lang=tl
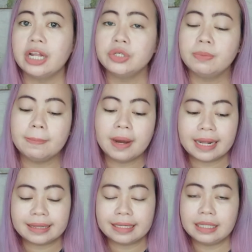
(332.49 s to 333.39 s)
Alos may
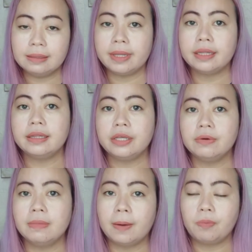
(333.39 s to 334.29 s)
mga treatment na
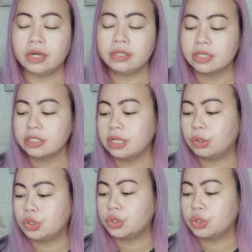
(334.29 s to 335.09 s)
yung mga products na to.